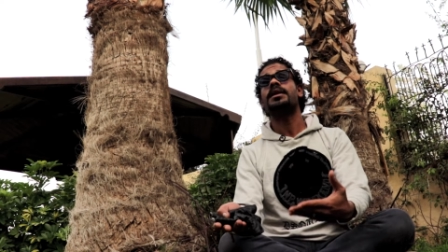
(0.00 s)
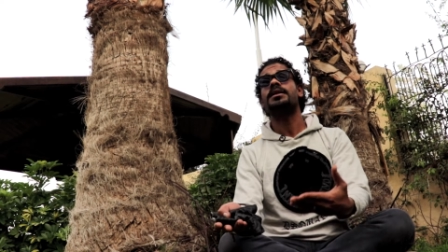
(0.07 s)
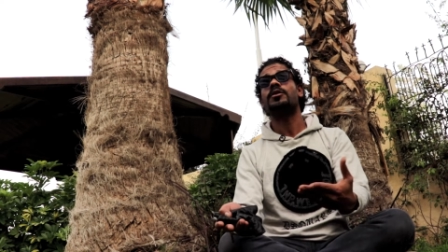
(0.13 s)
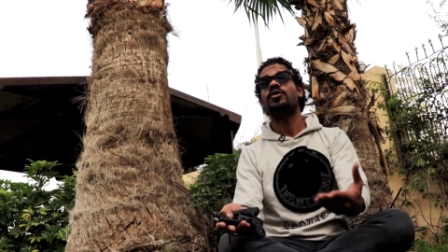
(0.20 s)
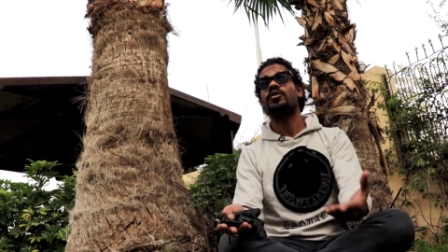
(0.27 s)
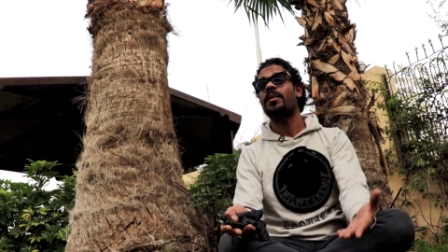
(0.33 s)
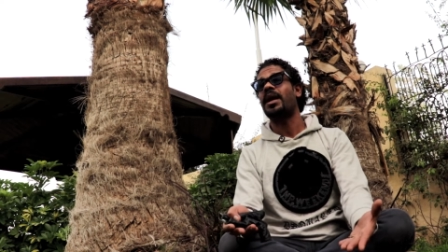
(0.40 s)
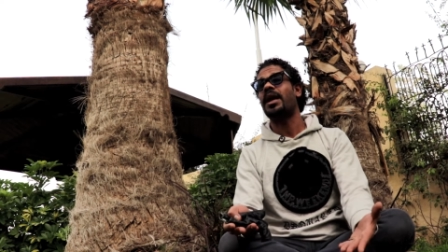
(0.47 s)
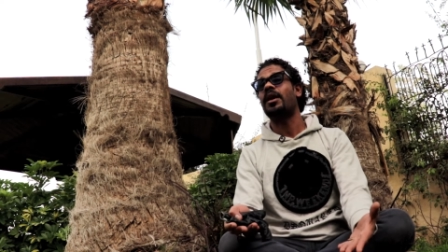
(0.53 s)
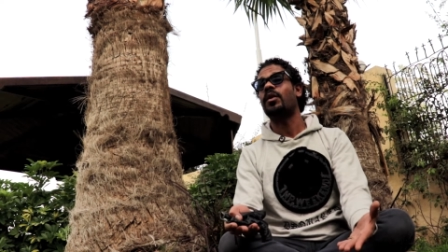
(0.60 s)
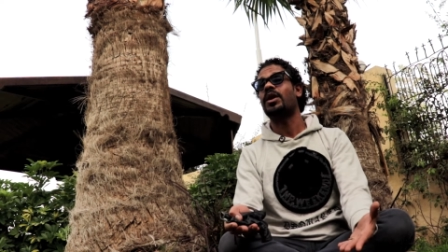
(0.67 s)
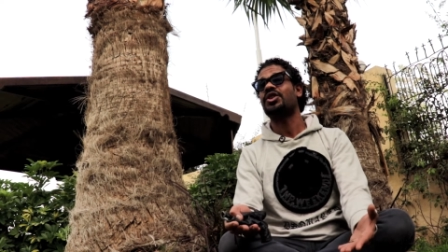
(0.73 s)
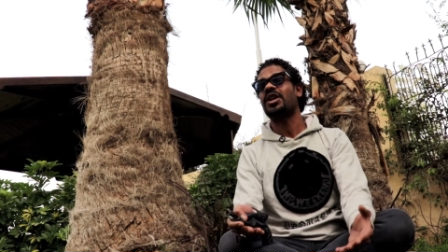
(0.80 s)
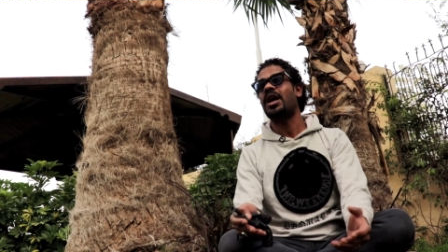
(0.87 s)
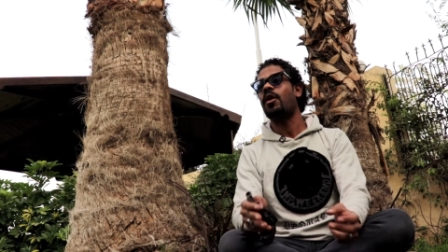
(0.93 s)
زملاء
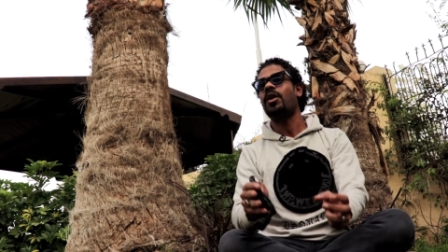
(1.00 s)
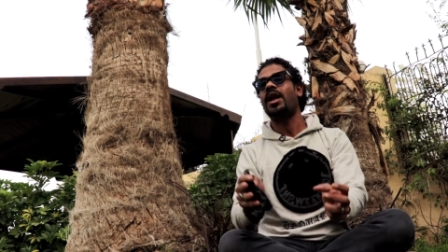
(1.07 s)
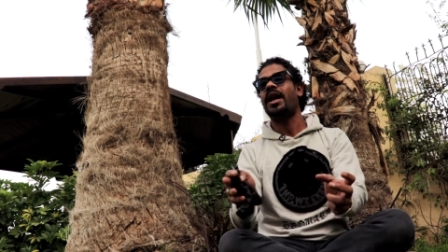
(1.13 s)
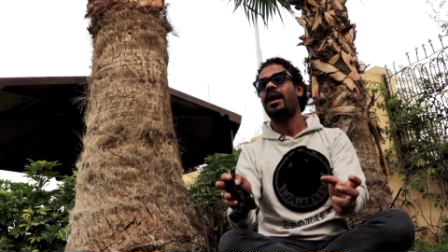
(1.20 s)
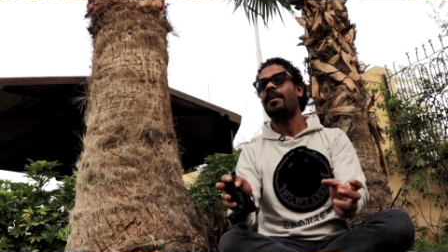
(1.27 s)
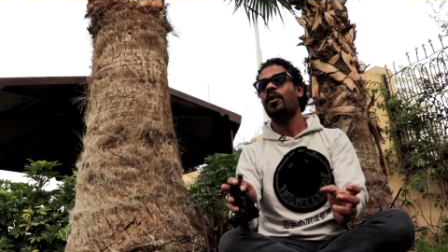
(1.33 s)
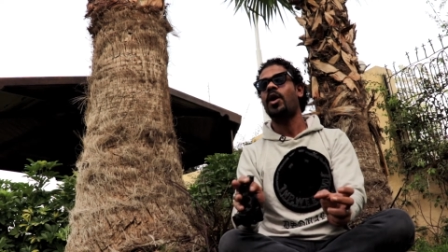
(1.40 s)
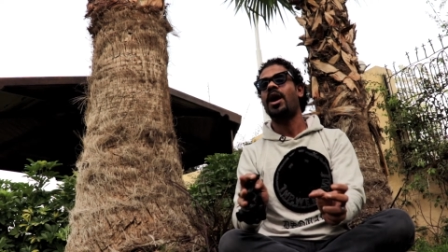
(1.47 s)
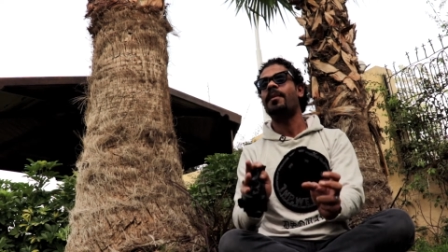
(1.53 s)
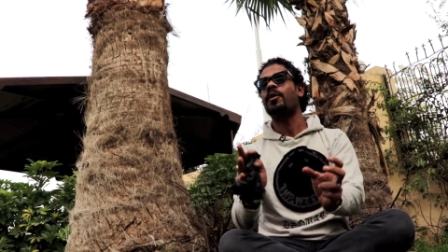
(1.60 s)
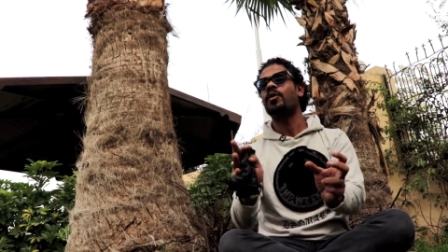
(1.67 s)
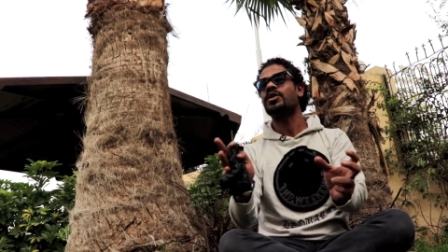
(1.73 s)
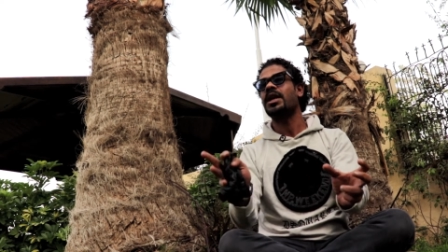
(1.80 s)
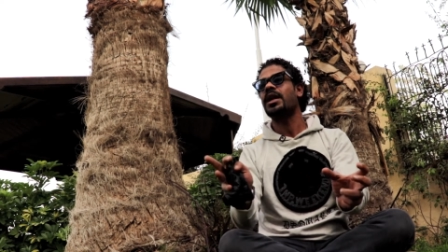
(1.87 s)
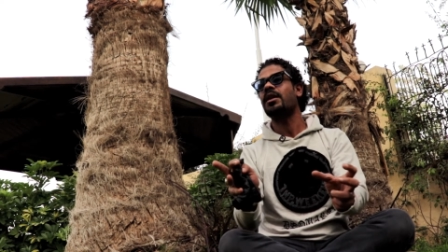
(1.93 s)
الورشه اول حاجه عملوها
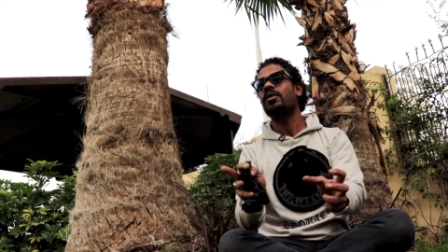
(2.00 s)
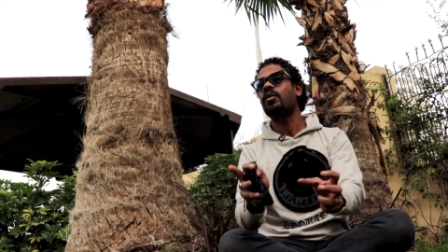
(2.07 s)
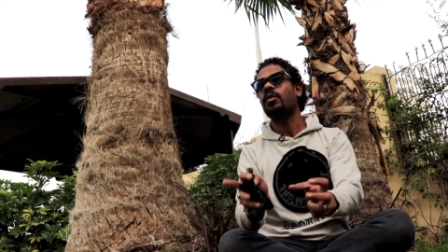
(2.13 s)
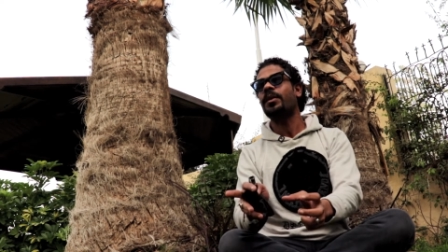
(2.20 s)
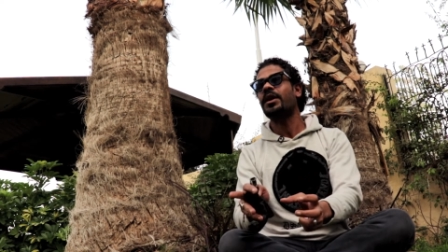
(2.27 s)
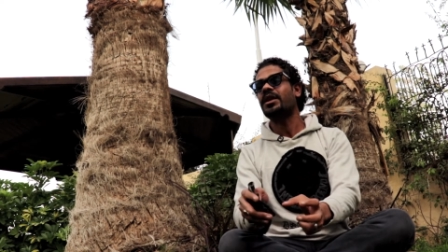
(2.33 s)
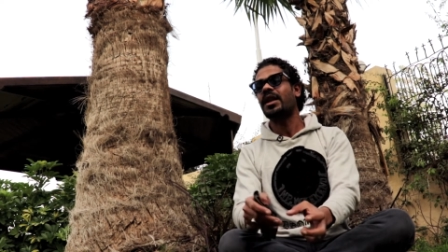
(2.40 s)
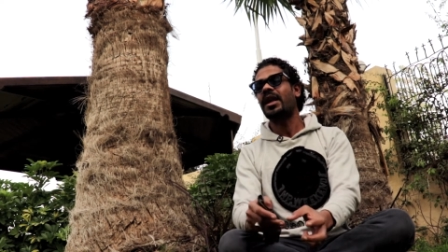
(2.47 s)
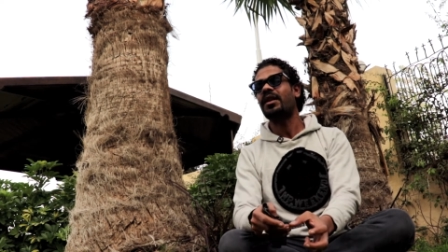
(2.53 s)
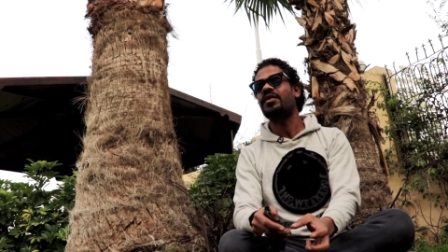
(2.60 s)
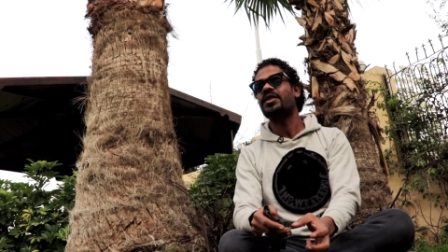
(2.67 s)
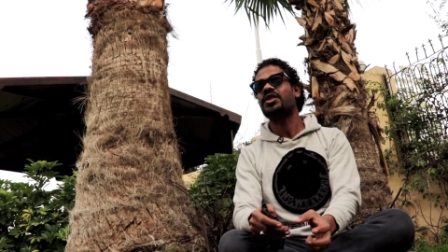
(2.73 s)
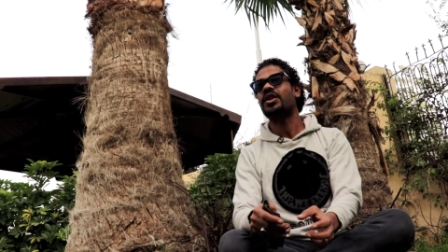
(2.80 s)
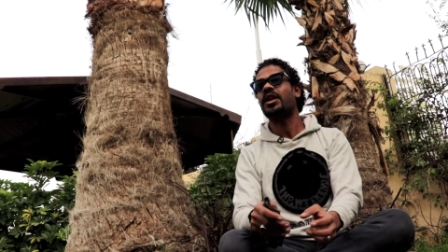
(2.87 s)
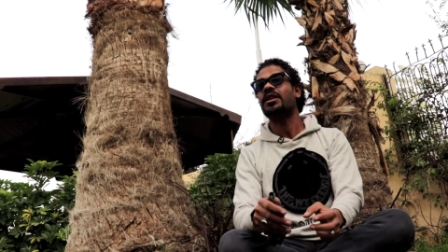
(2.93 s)
عملوا زي الجروبات اللي على
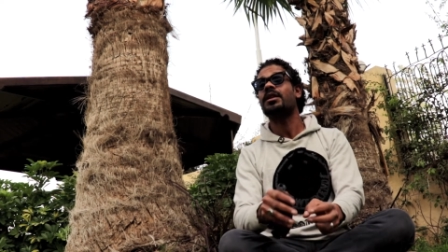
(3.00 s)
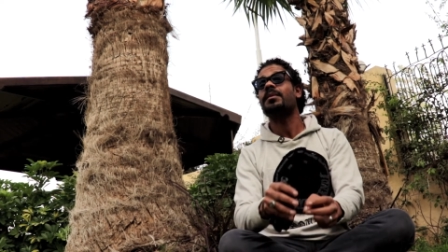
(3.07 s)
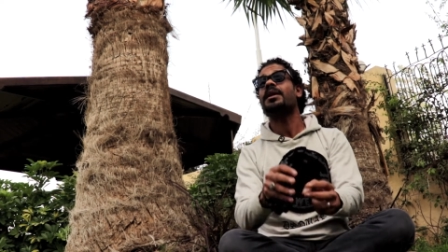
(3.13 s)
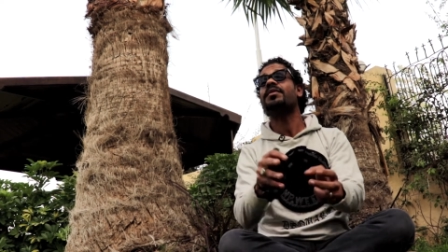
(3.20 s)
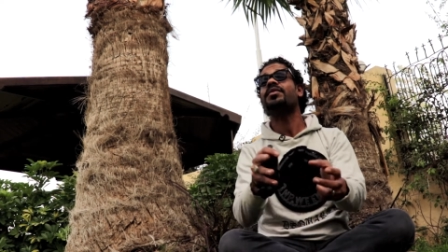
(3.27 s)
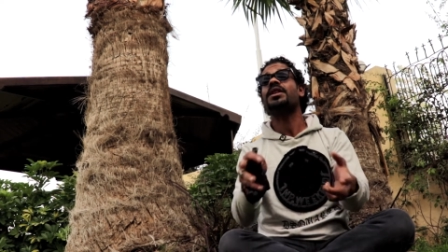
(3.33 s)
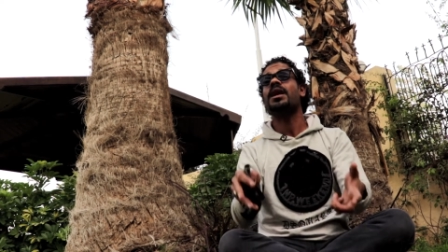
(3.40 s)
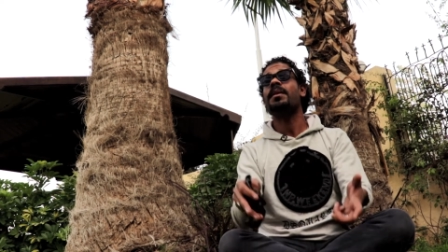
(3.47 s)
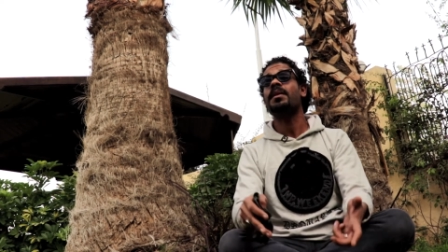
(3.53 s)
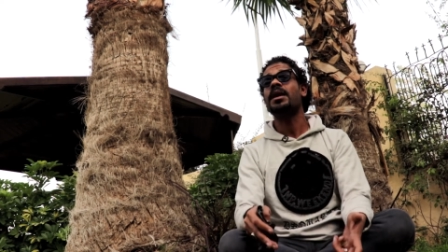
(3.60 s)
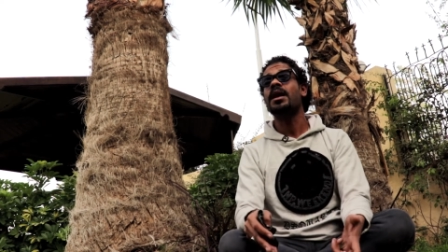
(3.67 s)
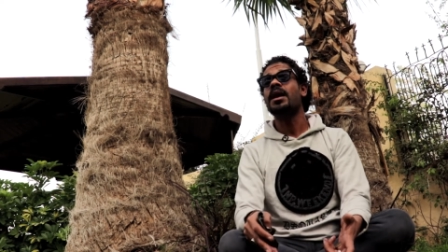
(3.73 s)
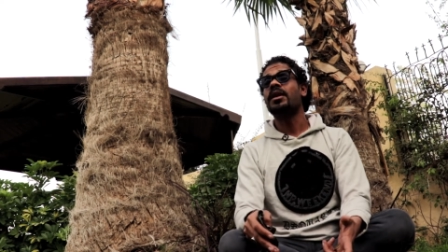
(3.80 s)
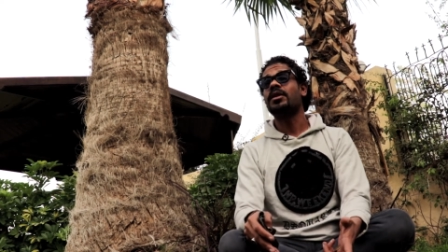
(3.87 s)
الفيس عشان خاطر يبقى في دايما